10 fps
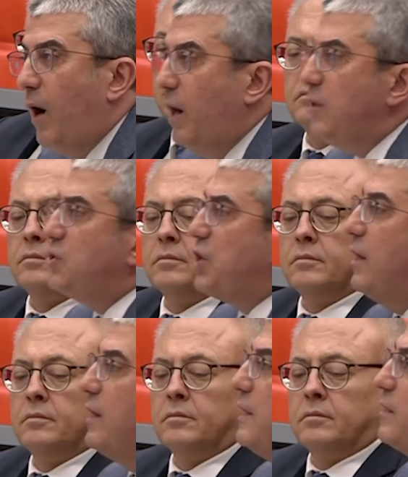
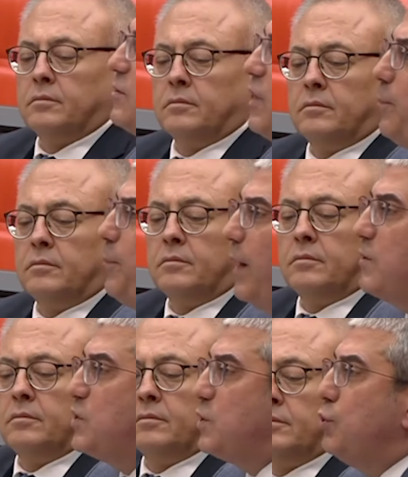Ayrıca iktidar
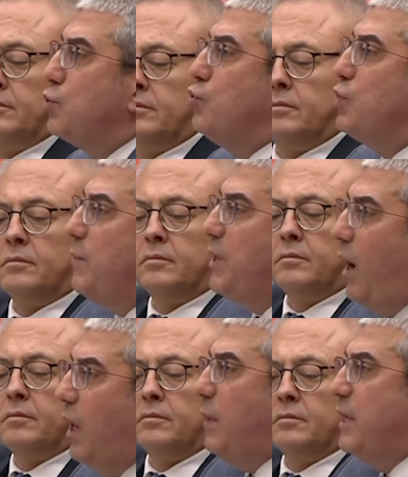partisi bunu gündemine
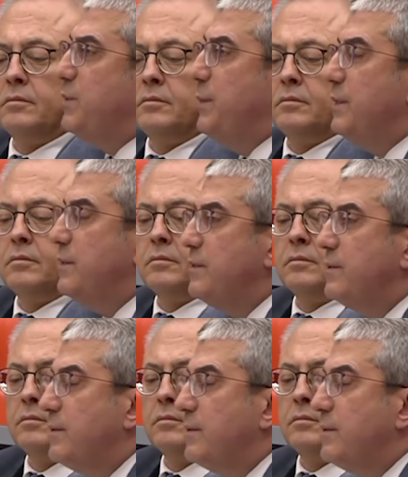almadı mı?